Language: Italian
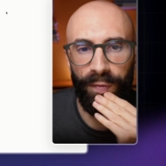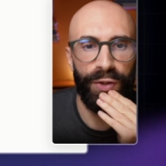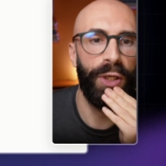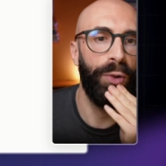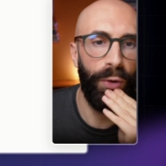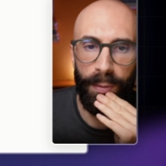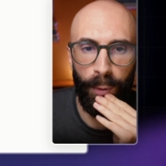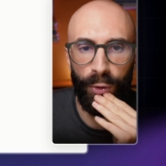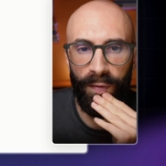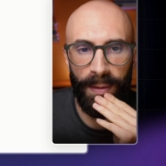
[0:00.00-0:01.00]
facendo in
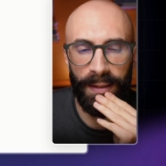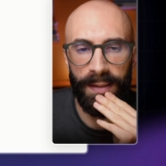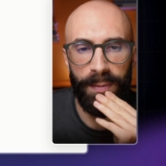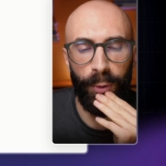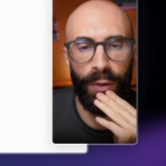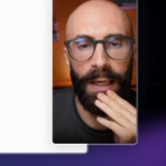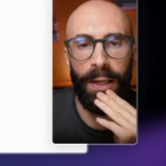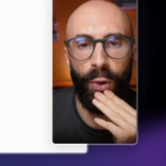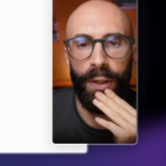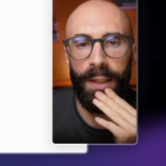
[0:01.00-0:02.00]
modo ovviamente che si
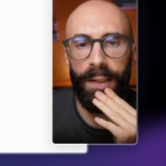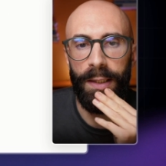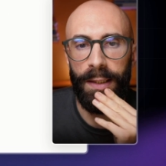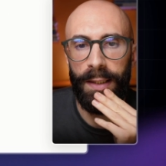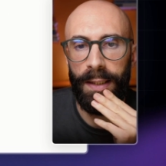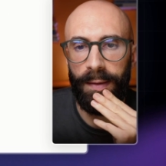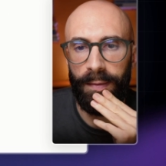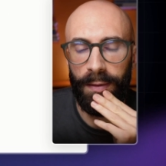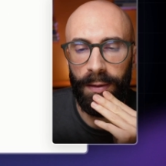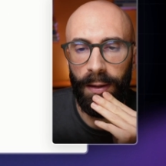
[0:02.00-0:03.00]
proteggano i, i
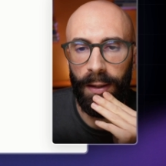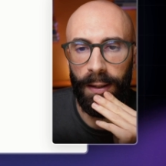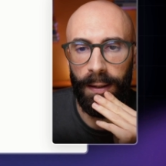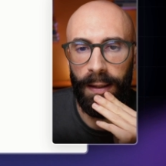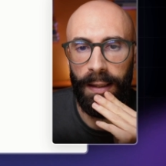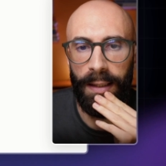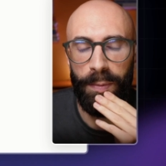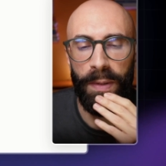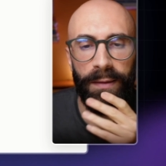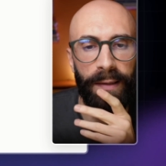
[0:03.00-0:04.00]
diritti eh, e le
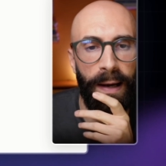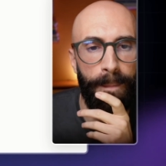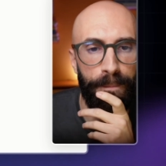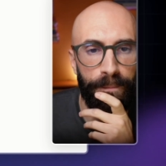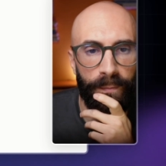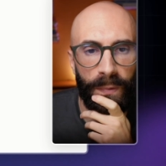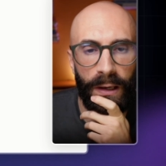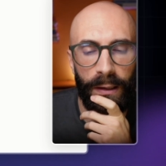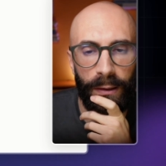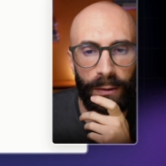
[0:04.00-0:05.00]
libertà
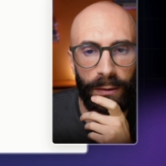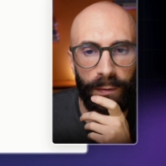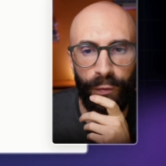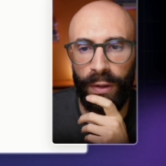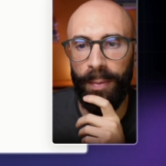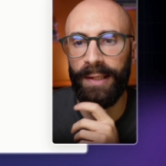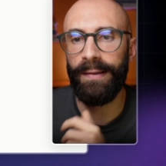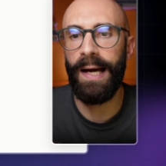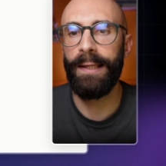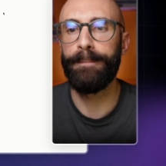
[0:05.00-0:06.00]
eh,
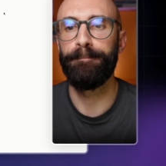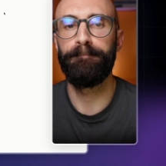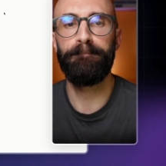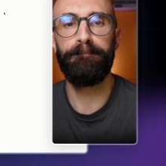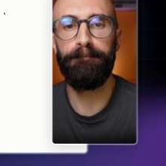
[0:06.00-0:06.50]
fondamentali.